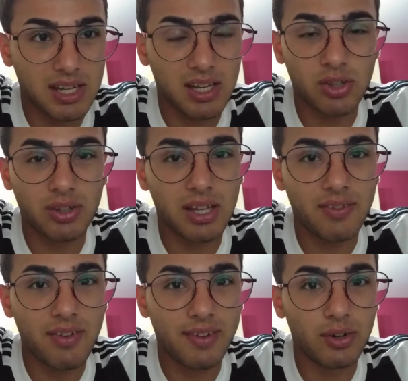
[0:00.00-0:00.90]
e che non
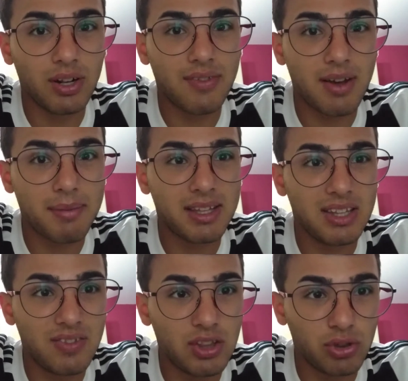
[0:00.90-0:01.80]
avevano la fame
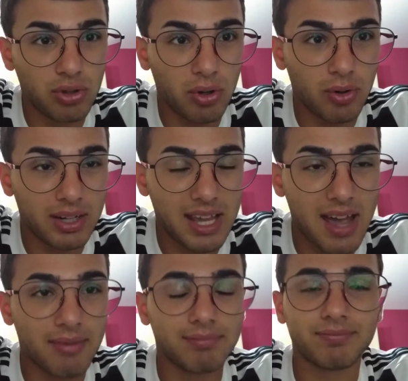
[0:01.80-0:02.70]
di
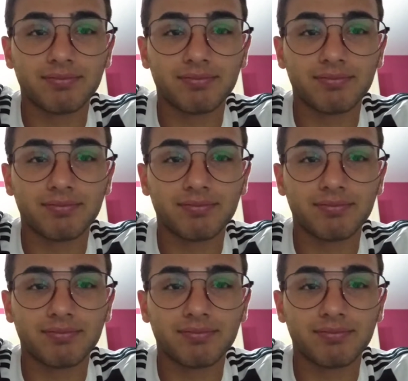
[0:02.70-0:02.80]
vittorie.